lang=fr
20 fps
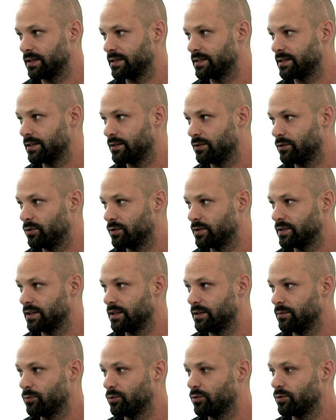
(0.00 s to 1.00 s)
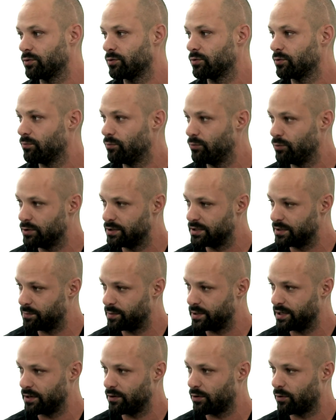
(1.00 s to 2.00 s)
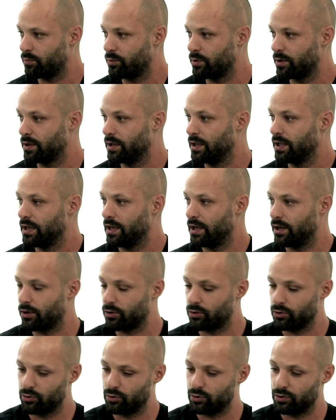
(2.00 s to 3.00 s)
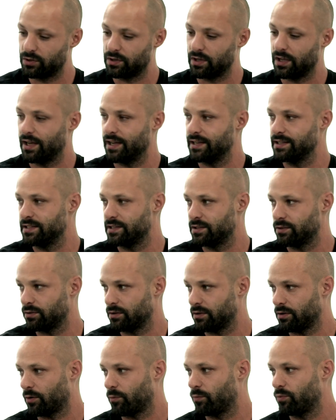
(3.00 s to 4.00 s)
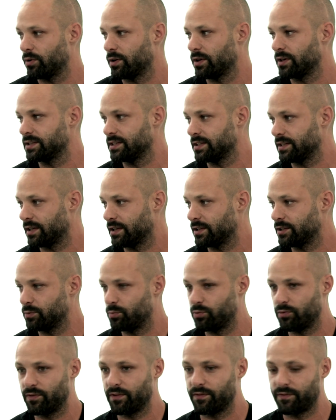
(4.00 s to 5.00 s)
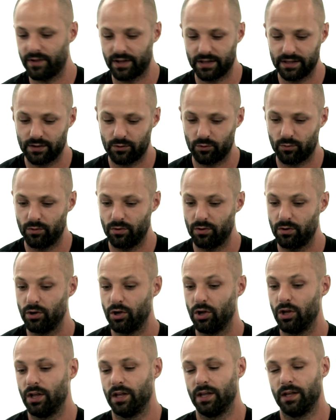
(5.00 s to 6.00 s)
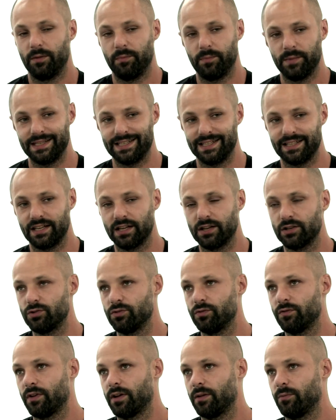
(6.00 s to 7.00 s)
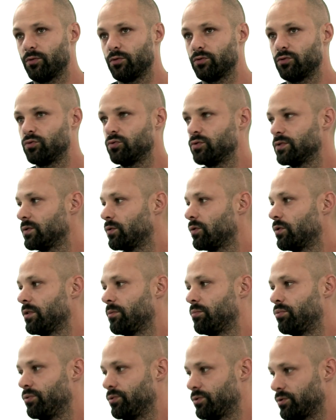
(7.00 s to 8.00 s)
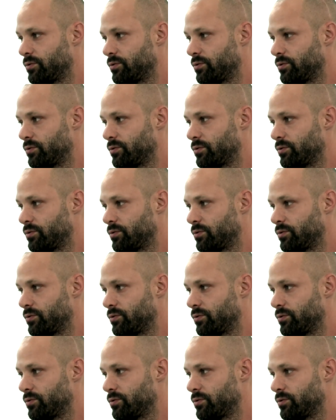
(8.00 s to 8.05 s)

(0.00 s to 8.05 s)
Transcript: ces deux animaux multipliaient leurs points, alors que d'autres additionnaient leurs points, etc. Ah tu pouvais faire des combos. Mais c'était un jeu vraiment 12 ans et plus.